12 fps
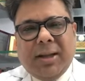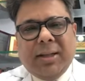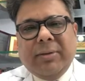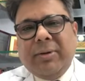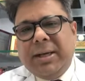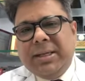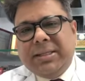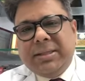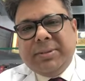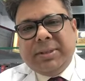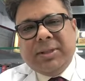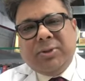দেওয়া
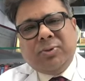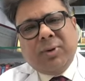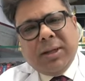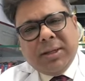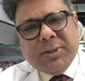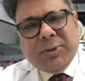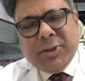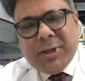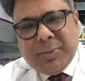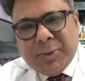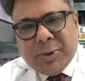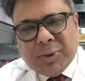হিসেবে তো চুয়াল্লিশ জনের
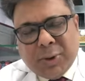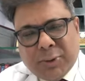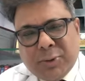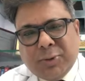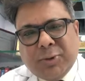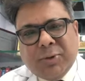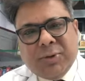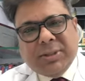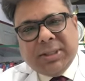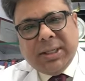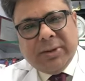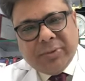মধ্যে সতেরো জন
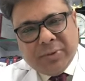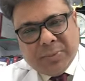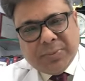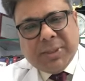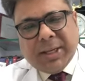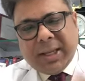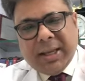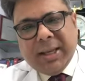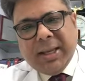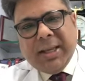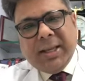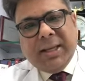হচ্ছেন ইউরোপ থেকে
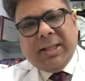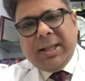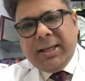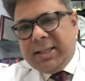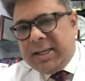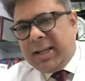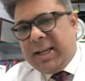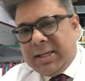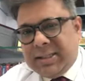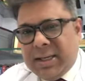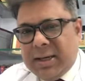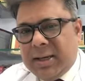ইতালি থেকে
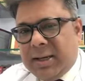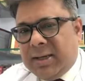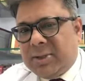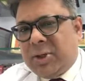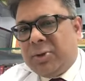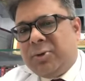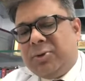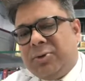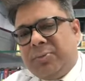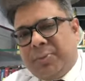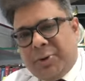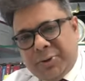আসা সতেরো
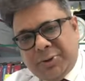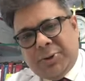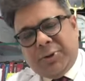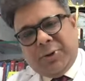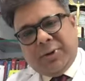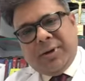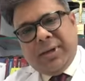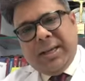জন পর্যটক